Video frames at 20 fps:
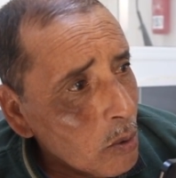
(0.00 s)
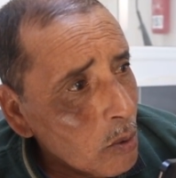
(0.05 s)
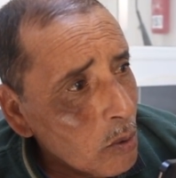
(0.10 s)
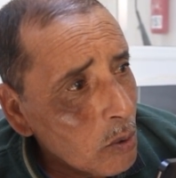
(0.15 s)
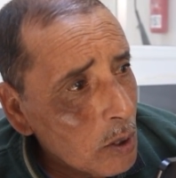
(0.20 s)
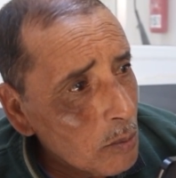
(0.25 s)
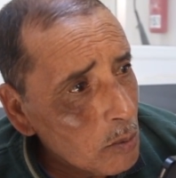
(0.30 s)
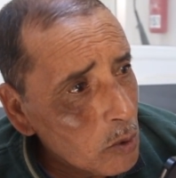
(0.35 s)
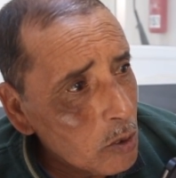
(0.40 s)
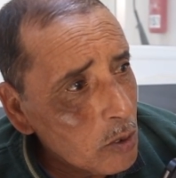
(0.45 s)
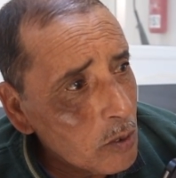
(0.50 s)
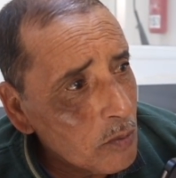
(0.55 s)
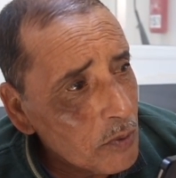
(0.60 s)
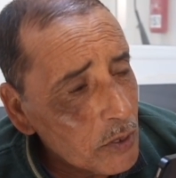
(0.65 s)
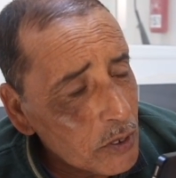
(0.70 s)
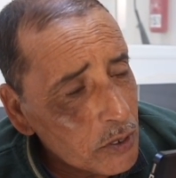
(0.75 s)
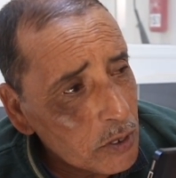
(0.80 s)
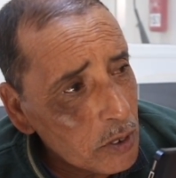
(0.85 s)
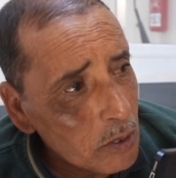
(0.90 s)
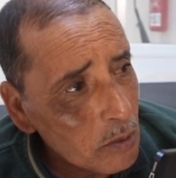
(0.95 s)
وعملوا لي
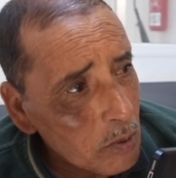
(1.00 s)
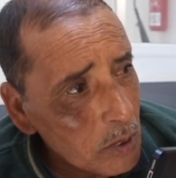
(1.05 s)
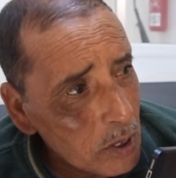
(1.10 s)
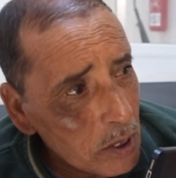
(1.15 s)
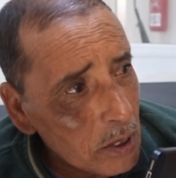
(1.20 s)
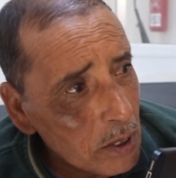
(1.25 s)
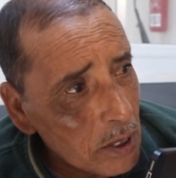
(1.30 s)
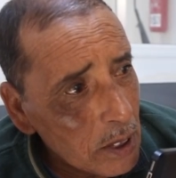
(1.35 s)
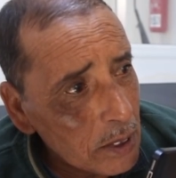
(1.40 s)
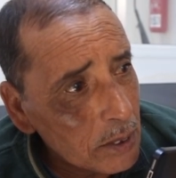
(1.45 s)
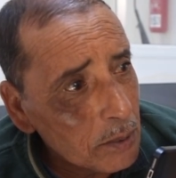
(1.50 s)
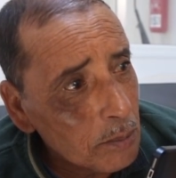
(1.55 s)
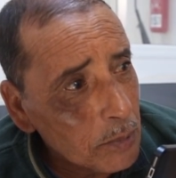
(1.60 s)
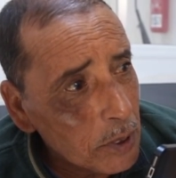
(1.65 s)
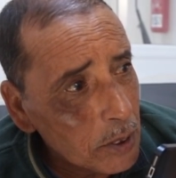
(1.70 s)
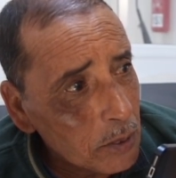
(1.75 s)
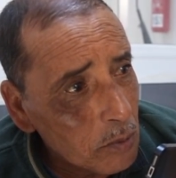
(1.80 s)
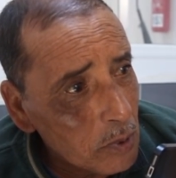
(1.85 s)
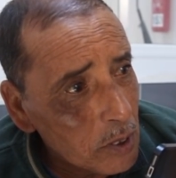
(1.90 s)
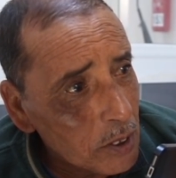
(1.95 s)
الفستيل ولا عاد
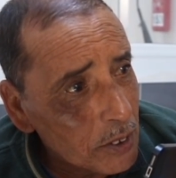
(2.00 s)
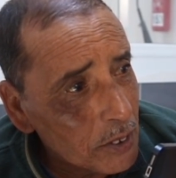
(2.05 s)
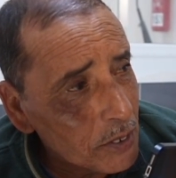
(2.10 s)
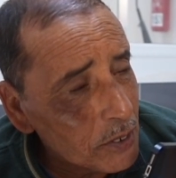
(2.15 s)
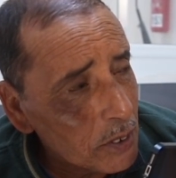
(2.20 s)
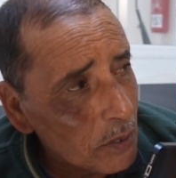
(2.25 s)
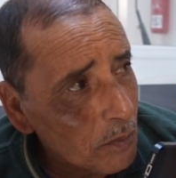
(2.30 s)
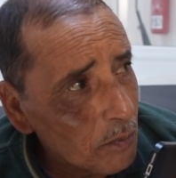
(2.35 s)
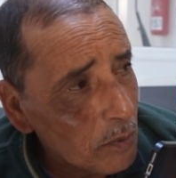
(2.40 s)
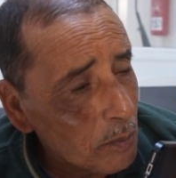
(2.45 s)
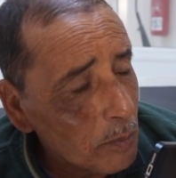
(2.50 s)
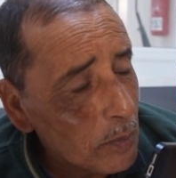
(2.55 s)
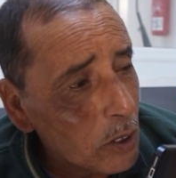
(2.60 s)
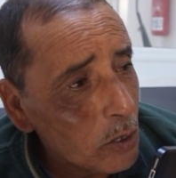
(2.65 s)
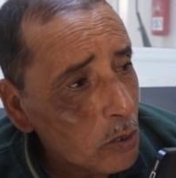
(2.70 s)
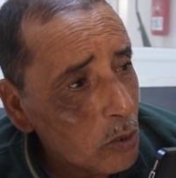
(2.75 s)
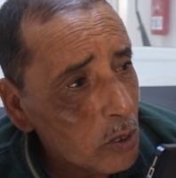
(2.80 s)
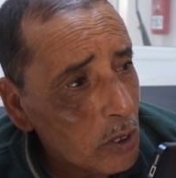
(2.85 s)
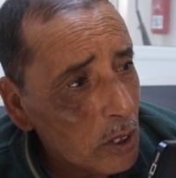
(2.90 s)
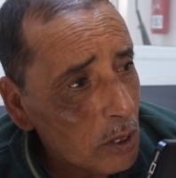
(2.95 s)
بديت وليت نصفي
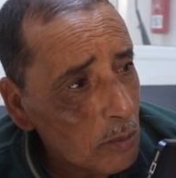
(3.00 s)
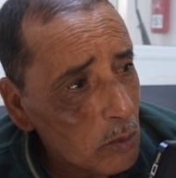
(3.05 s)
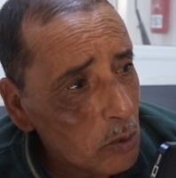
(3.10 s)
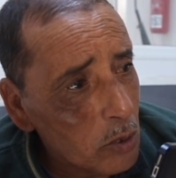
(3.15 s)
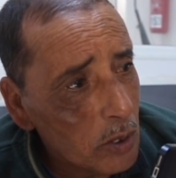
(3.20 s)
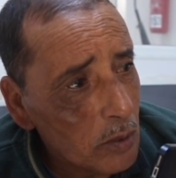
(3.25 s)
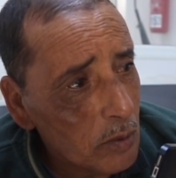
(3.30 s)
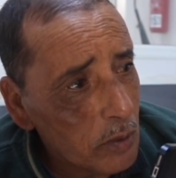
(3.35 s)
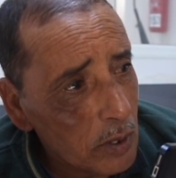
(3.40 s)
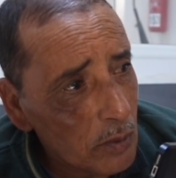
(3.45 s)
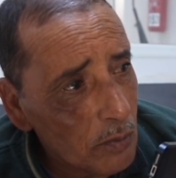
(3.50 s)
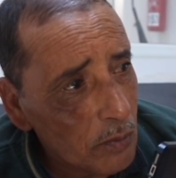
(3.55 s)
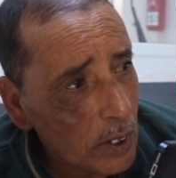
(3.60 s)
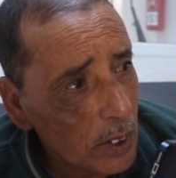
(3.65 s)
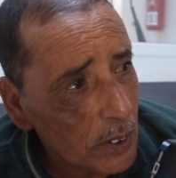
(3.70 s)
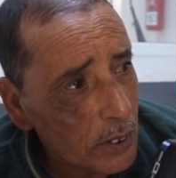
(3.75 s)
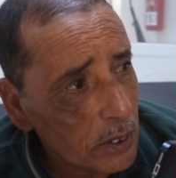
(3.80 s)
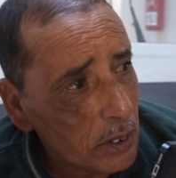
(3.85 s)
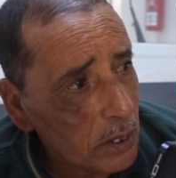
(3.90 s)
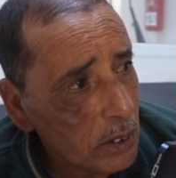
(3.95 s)
المرة الأولى عملوا لي في
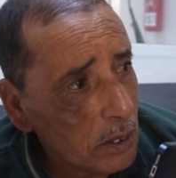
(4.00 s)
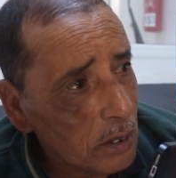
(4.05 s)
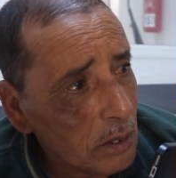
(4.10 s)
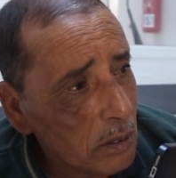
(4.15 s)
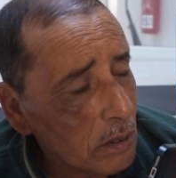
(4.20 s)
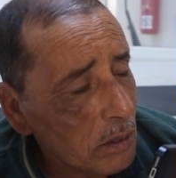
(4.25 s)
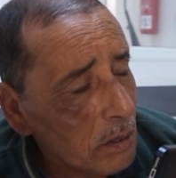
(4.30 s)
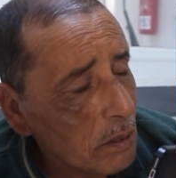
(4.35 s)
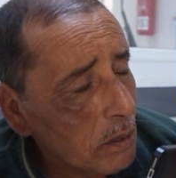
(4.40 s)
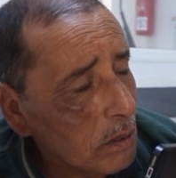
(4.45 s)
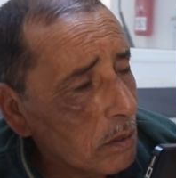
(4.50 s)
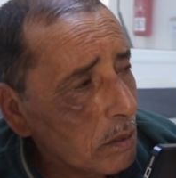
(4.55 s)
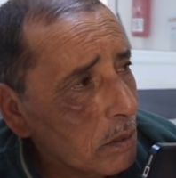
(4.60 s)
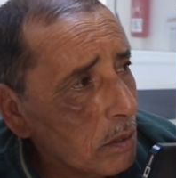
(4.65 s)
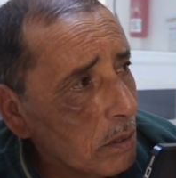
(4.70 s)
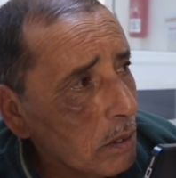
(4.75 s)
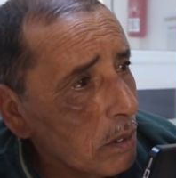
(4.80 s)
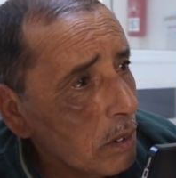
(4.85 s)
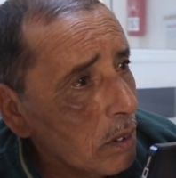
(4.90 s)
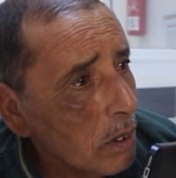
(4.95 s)
فخذي
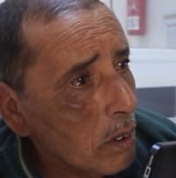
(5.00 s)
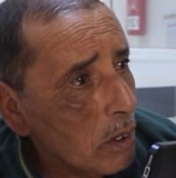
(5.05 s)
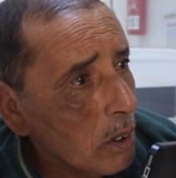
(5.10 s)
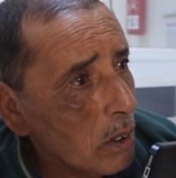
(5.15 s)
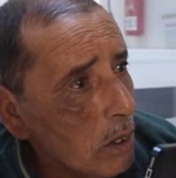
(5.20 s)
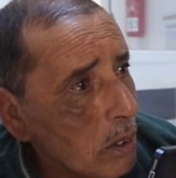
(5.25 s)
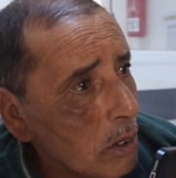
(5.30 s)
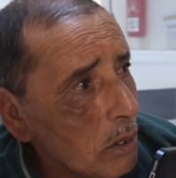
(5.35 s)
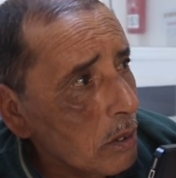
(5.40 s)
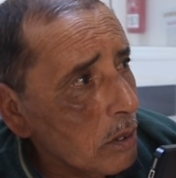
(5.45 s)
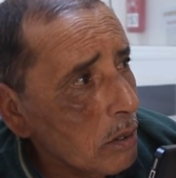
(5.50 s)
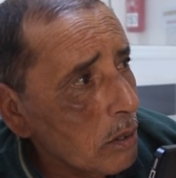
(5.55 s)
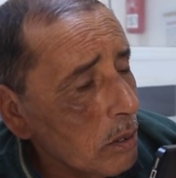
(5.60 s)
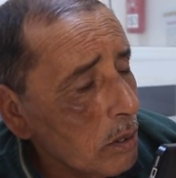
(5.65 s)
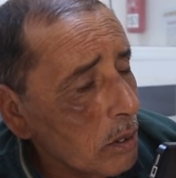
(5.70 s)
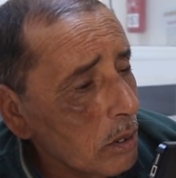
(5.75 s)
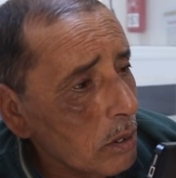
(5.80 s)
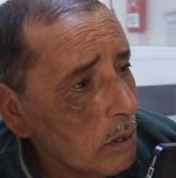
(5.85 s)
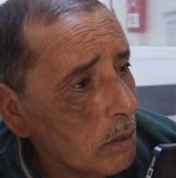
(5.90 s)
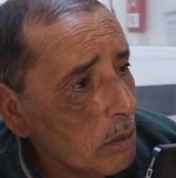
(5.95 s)

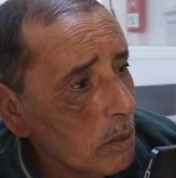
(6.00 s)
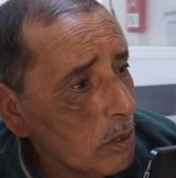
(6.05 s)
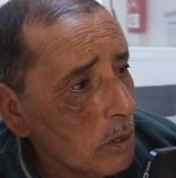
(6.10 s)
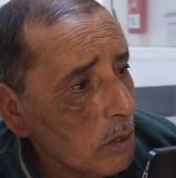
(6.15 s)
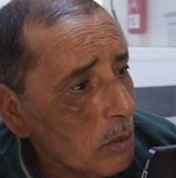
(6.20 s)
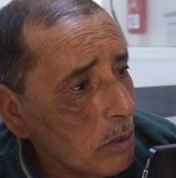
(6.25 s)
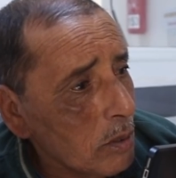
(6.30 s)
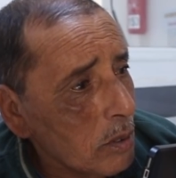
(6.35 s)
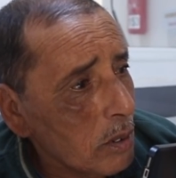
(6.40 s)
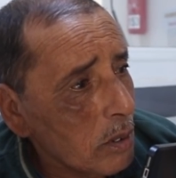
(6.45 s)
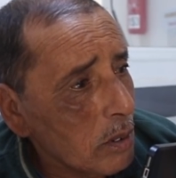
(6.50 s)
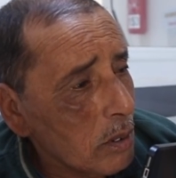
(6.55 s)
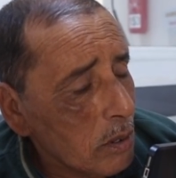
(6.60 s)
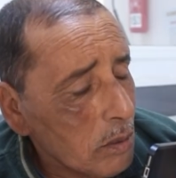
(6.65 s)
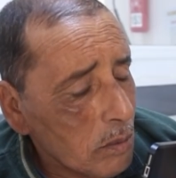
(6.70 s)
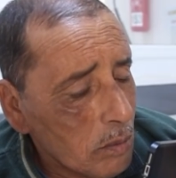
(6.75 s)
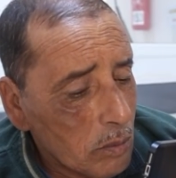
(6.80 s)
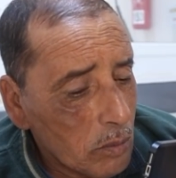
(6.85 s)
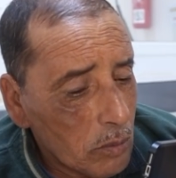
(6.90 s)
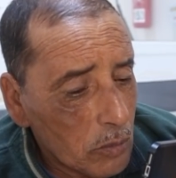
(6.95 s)
آه،
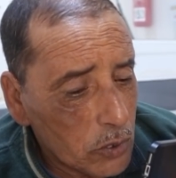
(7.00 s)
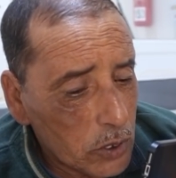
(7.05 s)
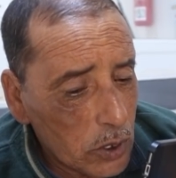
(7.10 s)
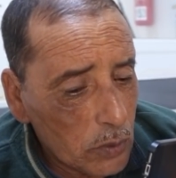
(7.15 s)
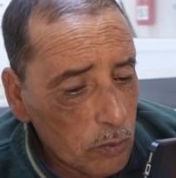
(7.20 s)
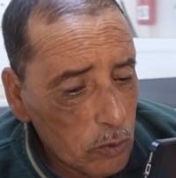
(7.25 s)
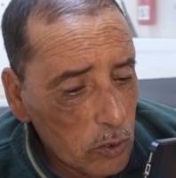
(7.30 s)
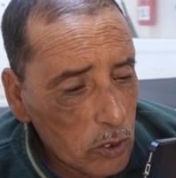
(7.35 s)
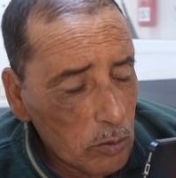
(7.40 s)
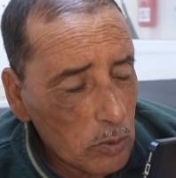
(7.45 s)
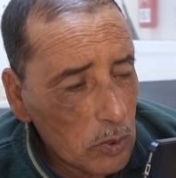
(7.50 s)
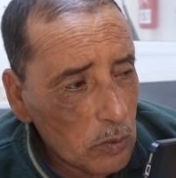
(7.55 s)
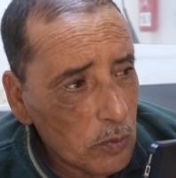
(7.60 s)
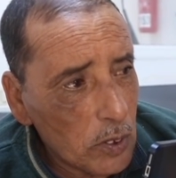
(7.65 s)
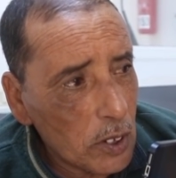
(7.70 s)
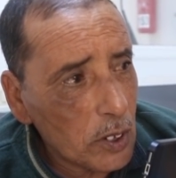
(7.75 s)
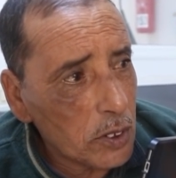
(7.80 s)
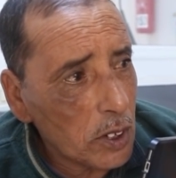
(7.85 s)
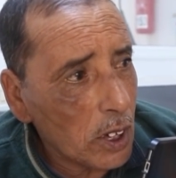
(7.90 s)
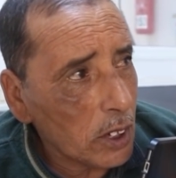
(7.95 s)
آه، صفوا لي من
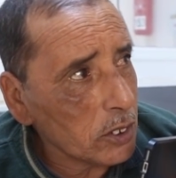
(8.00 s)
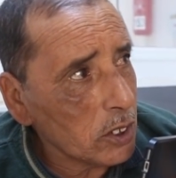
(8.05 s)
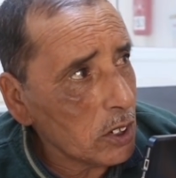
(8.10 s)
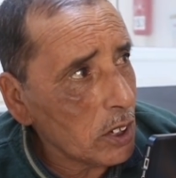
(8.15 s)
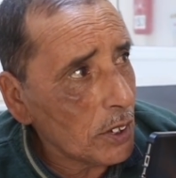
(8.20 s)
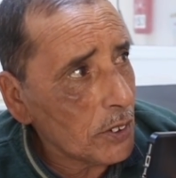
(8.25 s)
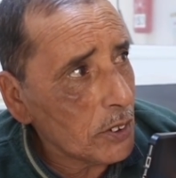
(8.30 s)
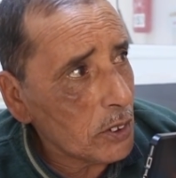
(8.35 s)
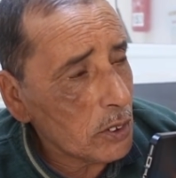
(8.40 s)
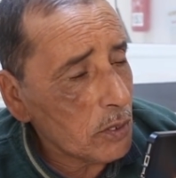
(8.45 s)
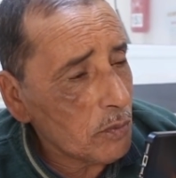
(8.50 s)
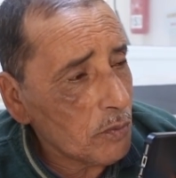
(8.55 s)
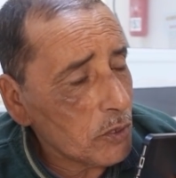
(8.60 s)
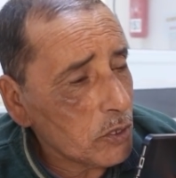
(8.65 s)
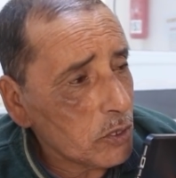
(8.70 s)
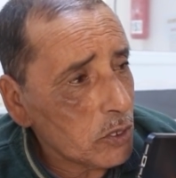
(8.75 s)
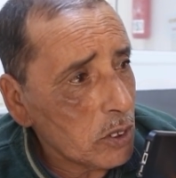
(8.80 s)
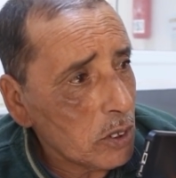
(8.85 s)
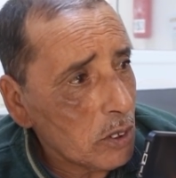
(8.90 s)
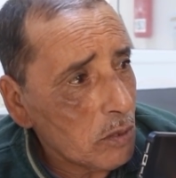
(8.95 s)
فخذي حتى لحضرة
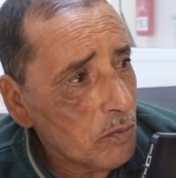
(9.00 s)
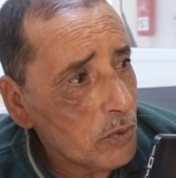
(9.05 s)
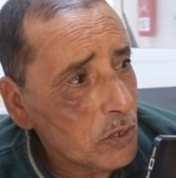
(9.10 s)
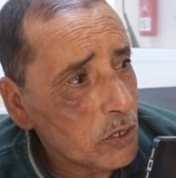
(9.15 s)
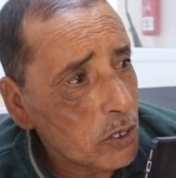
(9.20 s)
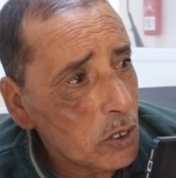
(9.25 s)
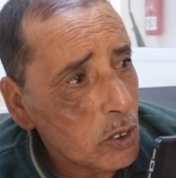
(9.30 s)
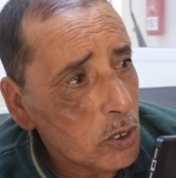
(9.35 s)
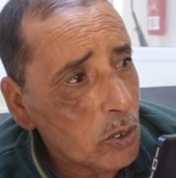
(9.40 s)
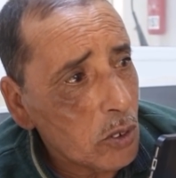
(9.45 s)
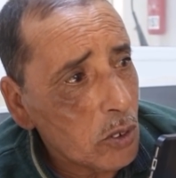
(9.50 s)
الفستيل الفستيل